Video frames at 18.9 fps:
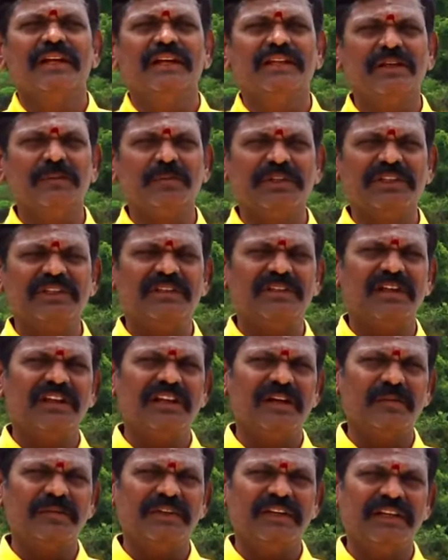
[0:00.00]
இதை பற்றி தான்
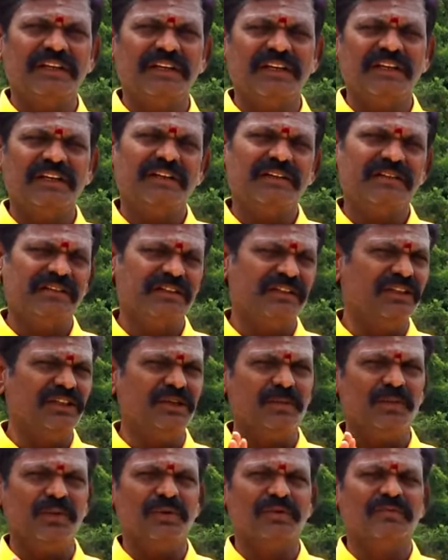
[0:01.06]
நாம் இன்றைக்கி சிந்திக்க
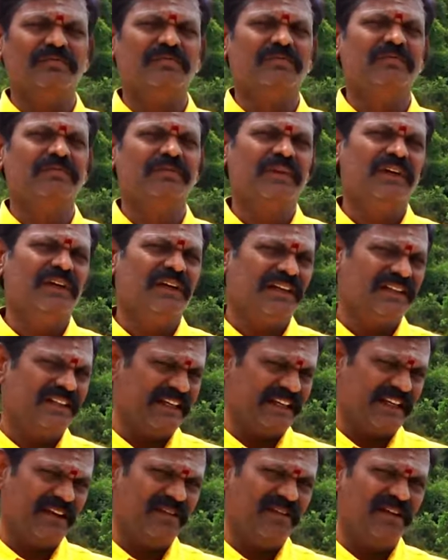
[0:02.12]
போகிறோம் இந்த
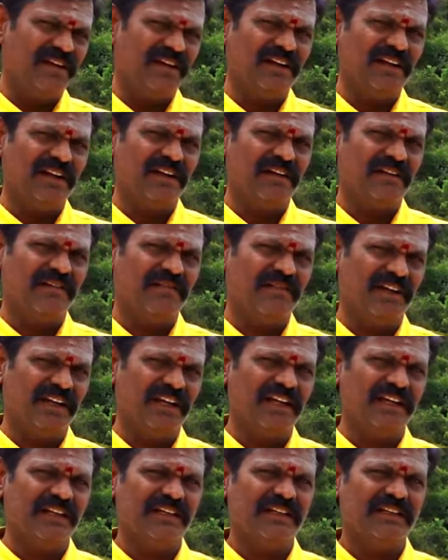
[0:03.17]
கேள்விக்கான விட
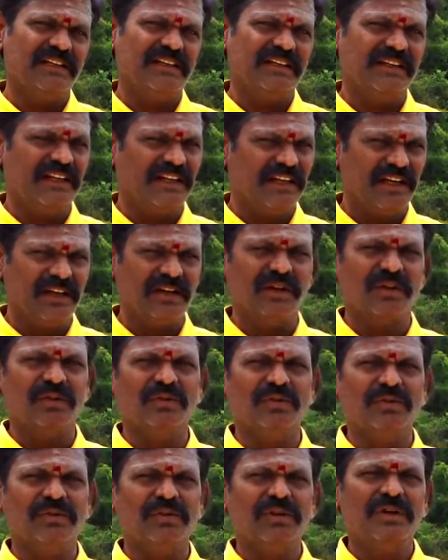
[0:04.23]

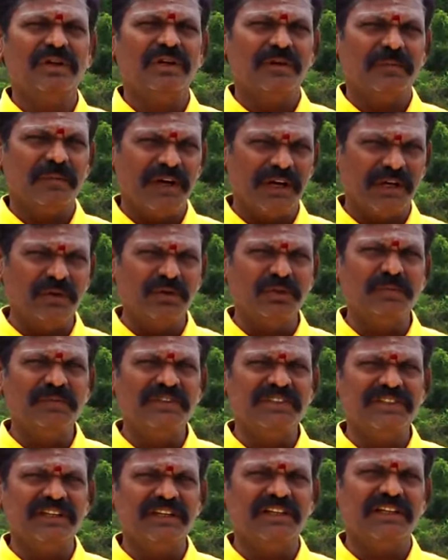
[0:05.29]
என்னங்கிறதும் பகவத்
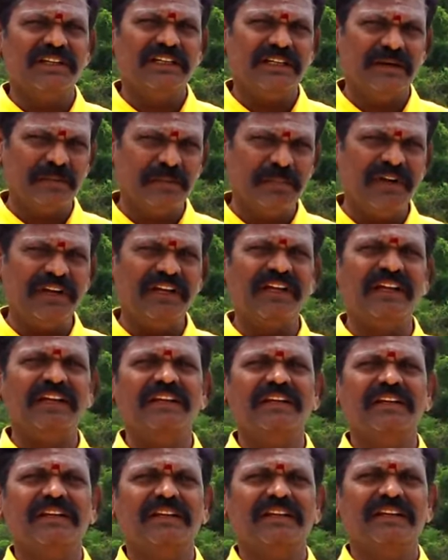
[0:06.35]
மிஷன் எப்படி
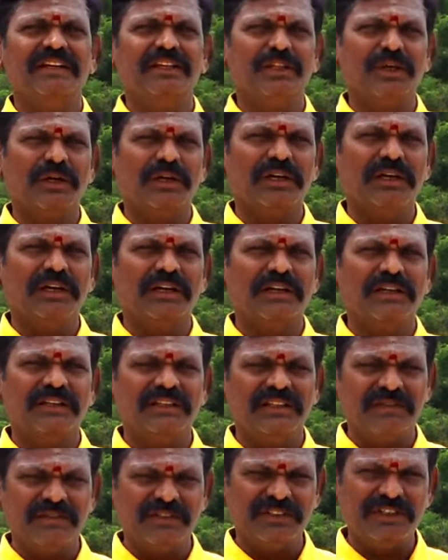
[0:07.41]
இதை
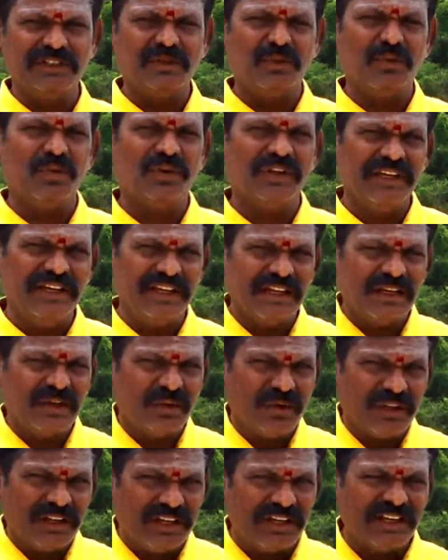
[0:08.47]
இந்த விஷயத்தை உங்களோட
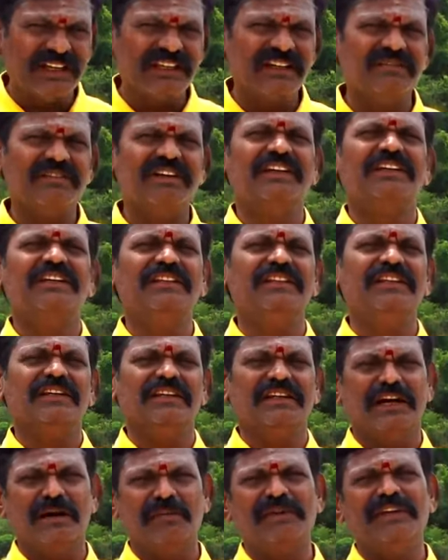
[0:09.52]
இயற்கையோடு இணைக்க வைக்குது
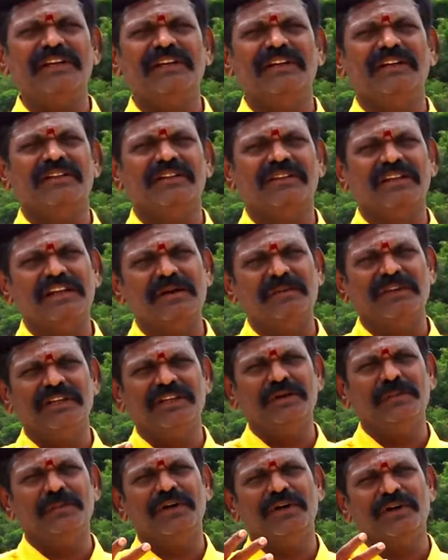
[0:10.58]
அப்படிங்கிறத தான் நாம்
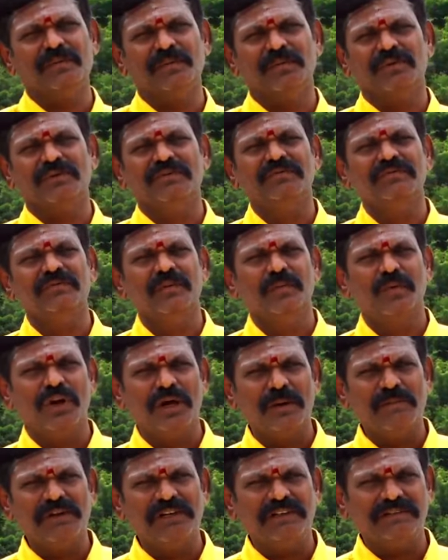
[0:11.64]
இன்றைக்கி பார்க்க போகிறோம்
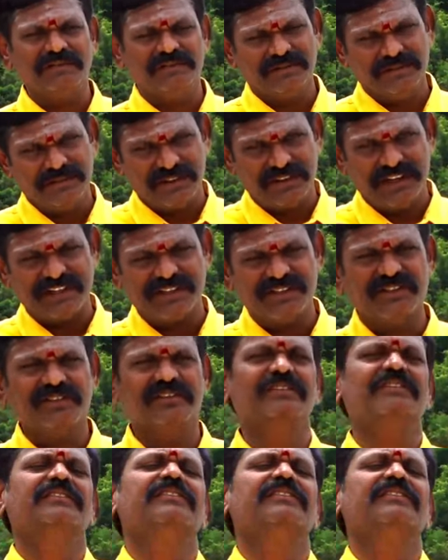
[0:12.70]
போகலாமா ரைட்